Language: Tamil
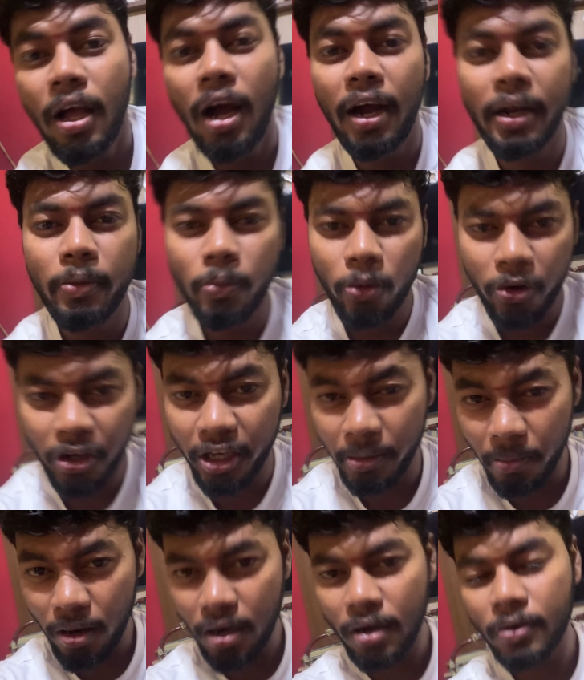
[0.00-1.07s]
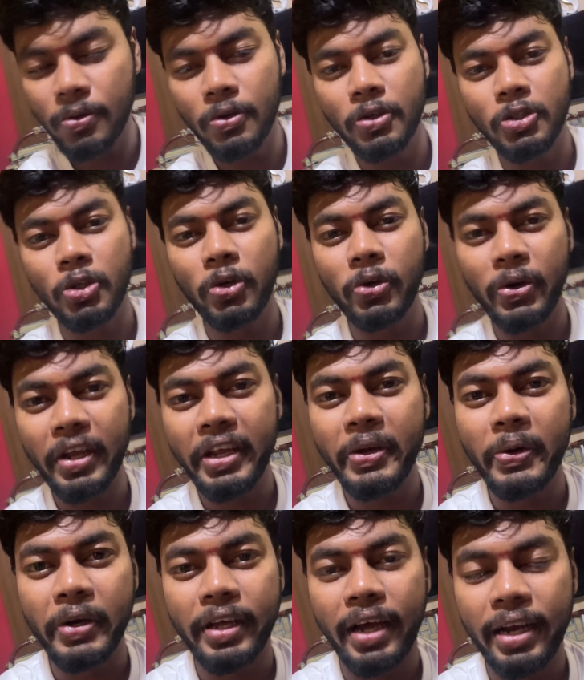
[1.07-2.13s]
ஆனால் முக்கியமாக ஒன்று சொல்லணும்னா என்னோட